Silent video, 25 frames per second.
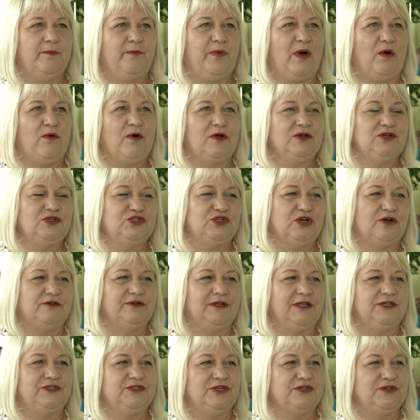
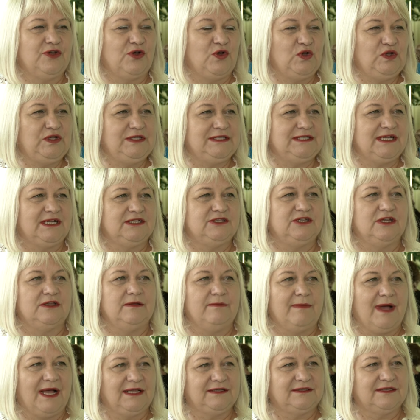połączone Dzień Ojca, Dzień
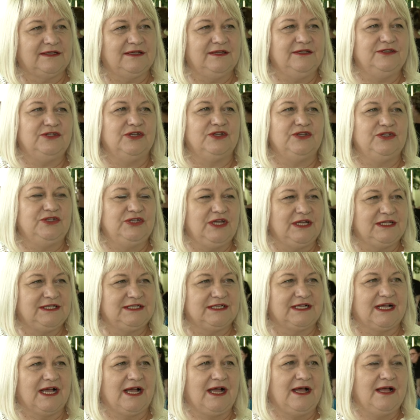Matki, Dzień
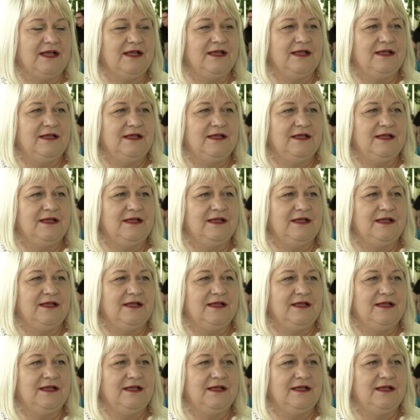Dziecka,